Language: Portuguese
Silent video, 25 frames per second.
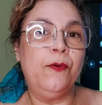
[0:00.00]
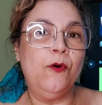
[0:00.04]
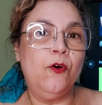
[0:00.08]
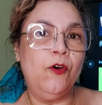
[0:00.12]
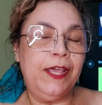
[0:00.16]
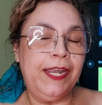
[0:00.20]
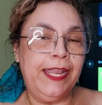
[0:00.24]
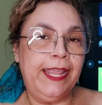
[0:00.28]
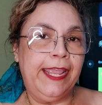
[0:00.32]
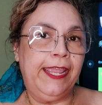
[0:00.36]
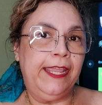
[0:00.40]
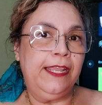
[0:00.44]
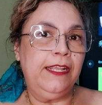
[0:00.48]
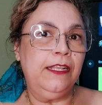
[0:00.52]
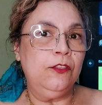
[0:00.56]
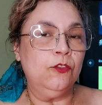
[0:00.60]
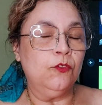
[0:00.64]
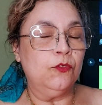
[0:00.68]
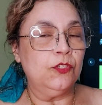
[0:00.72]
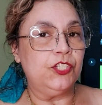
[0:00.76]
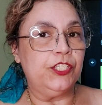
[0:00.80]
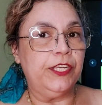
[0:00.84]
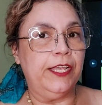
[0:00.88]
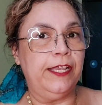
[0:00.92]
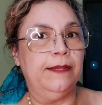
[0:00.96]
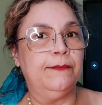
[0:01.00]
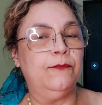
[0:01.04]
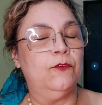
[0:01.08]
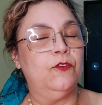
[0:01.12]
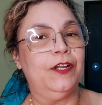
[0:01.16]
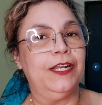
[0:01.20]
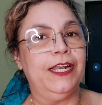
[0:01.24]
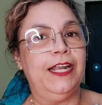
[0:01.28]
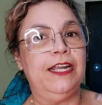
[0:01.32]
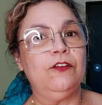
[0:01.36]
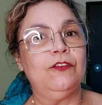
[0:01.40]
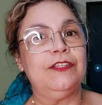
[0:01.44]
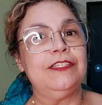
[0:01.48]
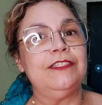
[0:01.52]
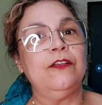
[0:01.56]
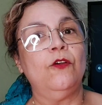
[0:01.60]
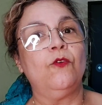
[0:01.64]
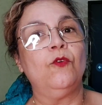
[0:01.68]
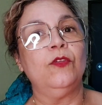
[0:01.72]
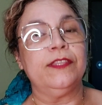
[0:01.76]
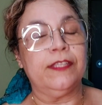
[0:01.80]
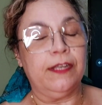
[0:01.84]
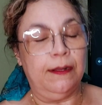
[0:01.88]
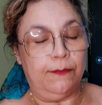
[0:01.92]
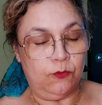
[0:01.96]
porém no Thierry Mugler nós
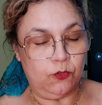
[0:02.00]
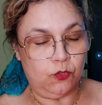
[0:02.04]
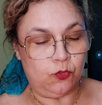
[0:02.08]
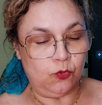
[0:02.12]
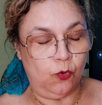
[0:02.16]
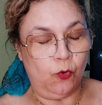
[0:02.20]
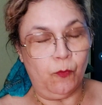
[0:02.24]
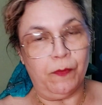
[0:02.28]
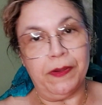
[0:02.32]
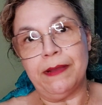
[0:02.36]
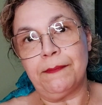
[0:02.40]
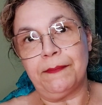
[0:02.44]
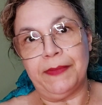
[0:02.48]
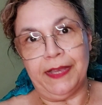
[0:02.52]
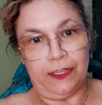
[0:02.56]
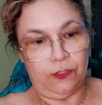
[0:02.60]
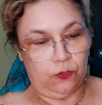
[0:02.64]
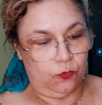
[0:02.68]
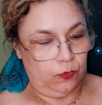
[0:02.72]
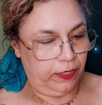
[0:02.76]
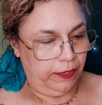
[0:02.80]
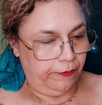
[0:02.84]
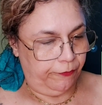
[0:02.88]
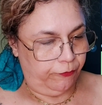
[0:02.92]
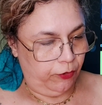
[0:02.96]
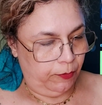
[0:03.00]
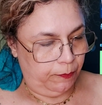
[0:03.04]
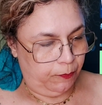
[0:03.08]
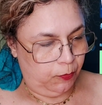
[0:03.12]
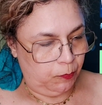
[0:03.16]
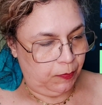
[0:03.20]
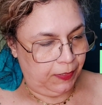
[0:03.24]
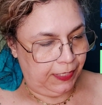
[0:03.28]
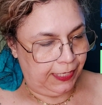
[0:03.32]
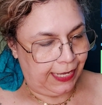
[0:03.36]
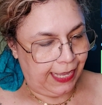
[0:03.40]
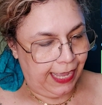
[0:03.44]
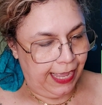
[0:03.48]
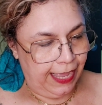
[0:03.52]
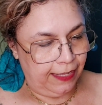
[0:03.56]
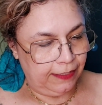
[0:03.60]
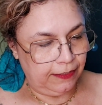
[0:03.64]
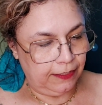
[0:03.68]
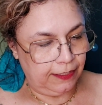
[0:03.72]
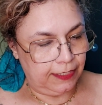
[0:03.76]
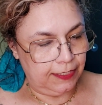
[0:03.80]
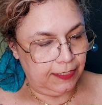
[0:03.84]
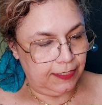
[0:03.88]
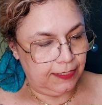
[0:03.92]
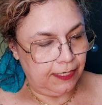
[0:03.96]
encontramos uma a mais do que foi
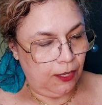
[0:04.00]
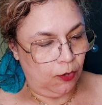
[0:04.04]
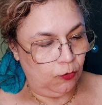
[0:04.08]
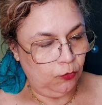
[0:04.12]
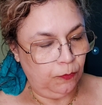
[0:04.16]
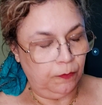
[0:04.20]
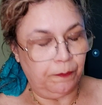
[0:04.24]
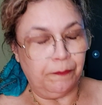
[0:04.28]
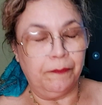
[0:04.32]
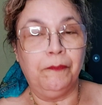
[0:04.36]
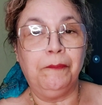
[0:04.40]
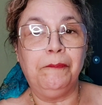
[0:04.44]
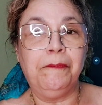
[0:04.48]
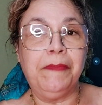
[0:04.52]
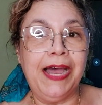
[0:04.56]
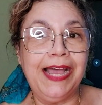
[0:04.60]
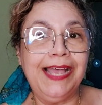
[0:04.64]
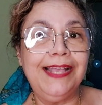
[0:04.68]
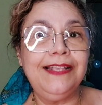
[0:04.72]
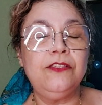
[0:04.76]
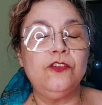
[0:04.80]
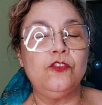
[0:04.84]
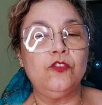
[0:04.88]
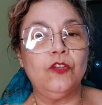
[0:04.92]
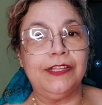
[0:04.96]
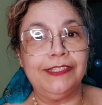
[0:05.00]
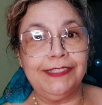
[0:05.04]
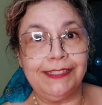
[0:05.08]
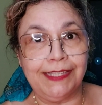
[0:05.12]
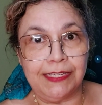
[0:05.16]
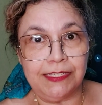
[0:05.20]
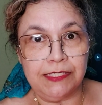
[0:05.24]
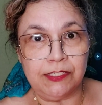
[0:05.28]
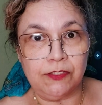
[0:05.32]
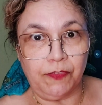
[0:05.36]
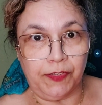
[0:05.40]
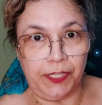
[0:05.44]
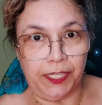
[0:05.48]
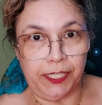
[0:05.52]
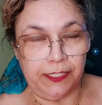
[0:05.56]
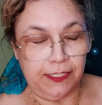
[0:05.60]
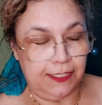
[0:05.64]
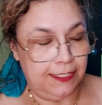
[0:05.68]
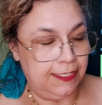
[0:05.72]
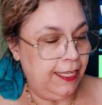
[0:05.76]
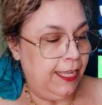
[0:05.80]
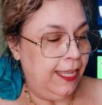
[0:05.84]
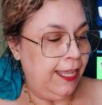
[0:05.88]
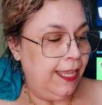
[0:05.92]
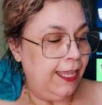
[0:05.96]
publicada, que são mais notas
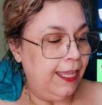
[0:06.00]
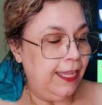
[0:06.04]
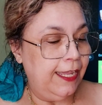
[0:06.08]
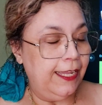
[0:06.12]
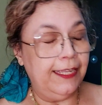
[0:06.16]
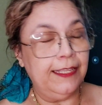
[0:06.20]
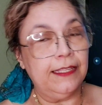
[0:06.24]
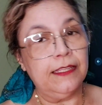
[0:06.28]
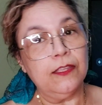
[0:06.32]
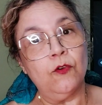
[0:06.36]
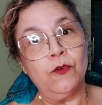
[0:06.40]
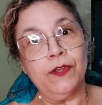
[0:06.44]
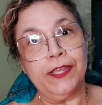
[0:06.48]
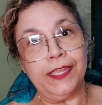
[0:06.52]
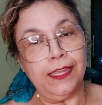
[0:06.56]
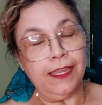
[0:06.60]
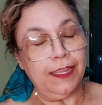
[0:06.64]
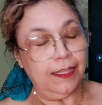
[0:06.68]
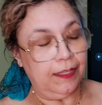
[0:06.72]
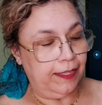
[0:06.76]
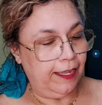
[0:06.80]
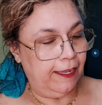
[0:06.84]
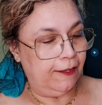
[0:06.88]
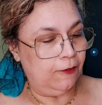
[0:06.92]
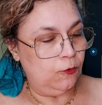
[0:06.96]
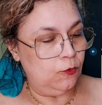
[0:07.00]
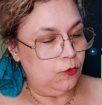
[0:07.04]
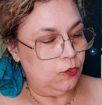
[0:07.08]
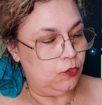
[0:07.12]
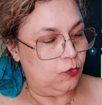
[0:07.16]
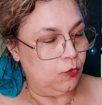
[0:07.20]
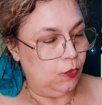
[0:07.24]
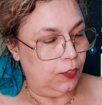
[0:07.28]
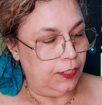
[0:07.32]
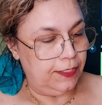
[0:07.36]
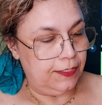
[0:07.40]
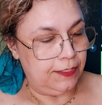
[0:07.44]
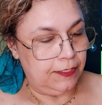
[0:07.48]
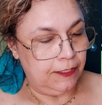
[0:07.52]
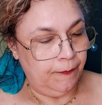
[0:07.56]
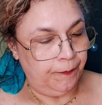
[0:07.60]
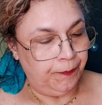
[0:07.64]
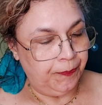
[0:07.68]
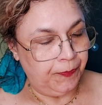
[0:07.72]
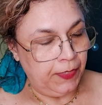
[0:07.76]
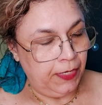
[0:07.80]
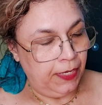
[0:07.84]
verdes. Então o que, que tem nos dois?